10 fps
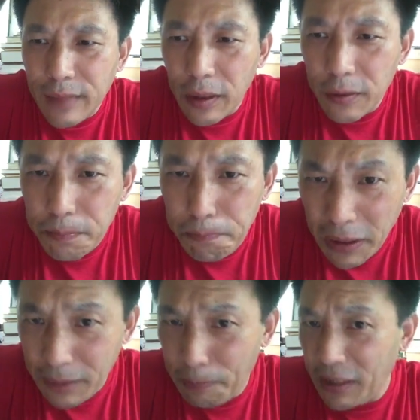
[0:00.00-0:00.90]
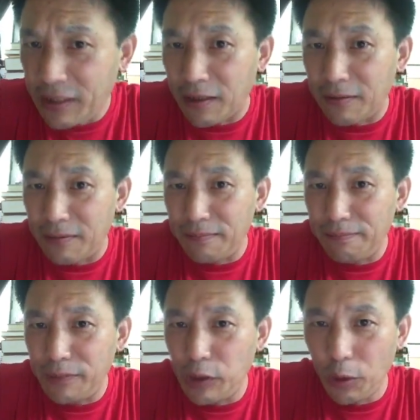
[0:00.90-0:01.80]
他就绷绷紧，
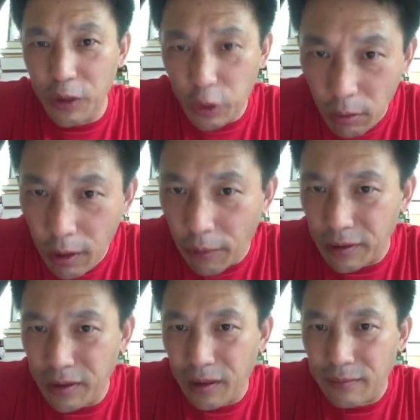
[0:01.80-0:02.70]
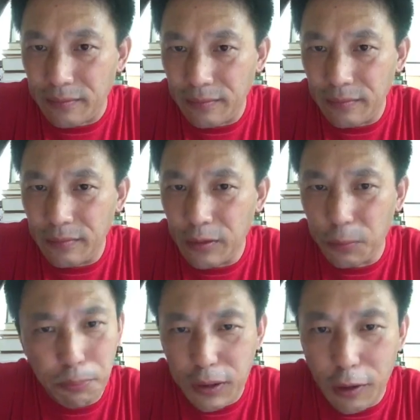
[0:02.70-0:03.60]
就跟塑料的一样，就
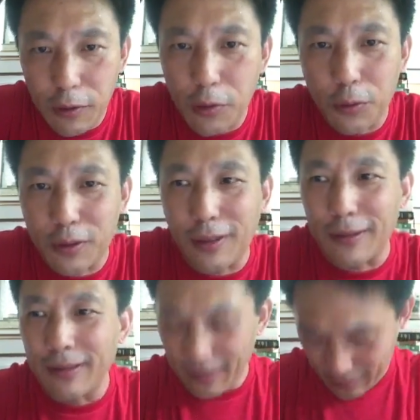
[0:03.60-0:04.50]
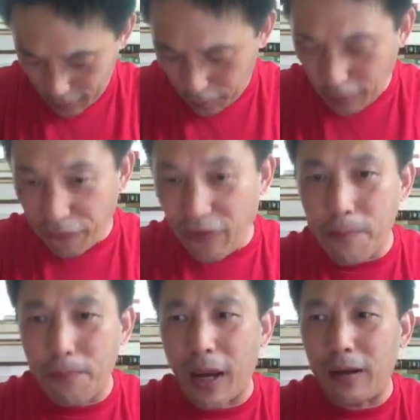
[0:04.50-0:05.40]
不像肉色，有点
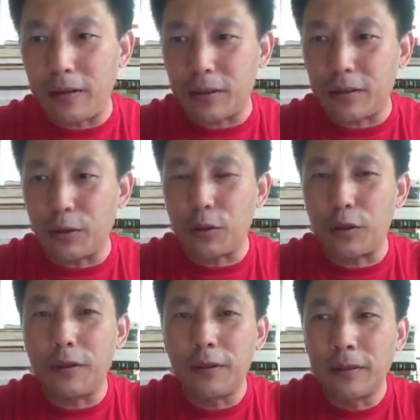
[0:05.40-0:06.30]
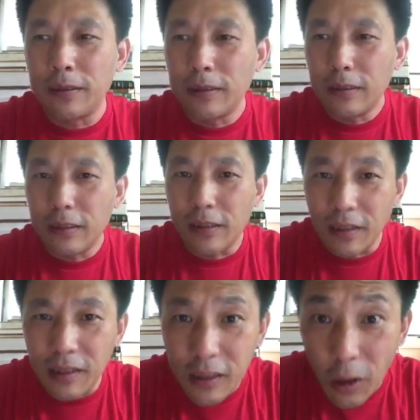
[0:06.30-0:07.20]
反白，就是，可
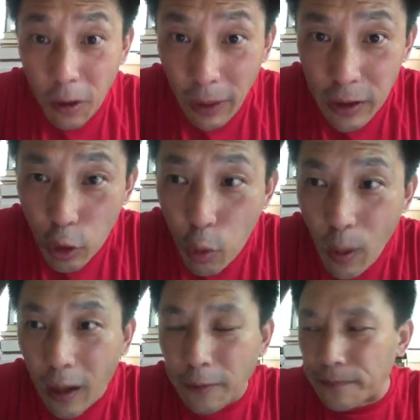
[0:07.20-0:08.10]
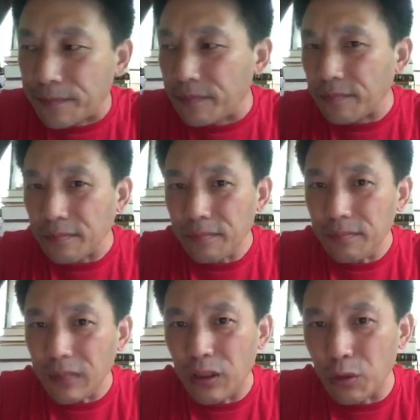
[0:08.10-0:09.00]
能也烧个半熟吧，
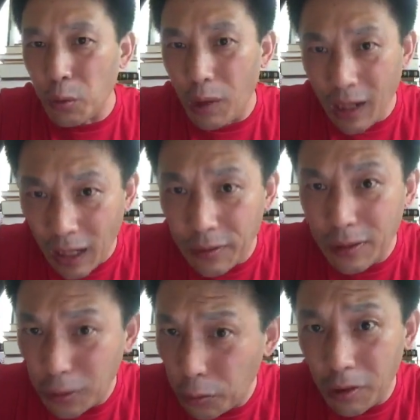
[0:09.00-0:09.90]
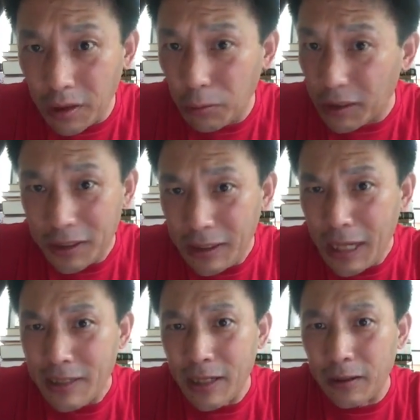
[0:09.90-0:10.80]
所以我看到的刘国根，我亲
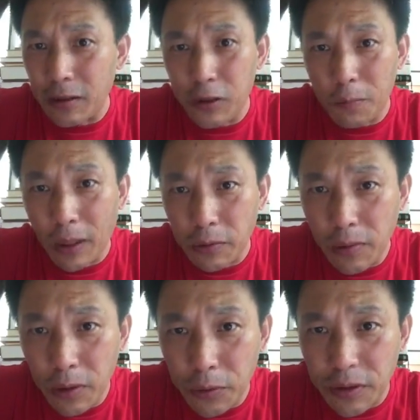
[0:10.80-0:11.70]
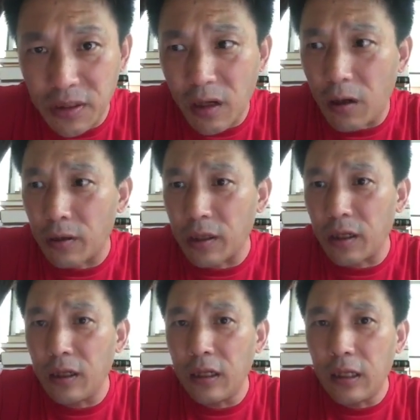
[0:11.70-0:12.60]
眼见到一九八九年六月四号
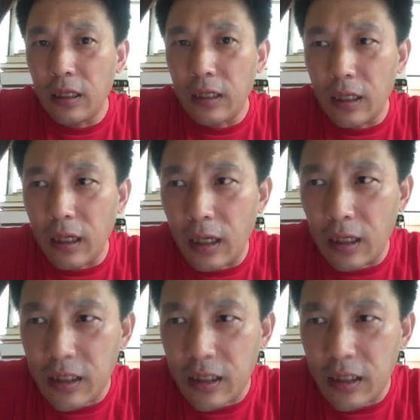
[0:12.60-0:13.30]
的，呃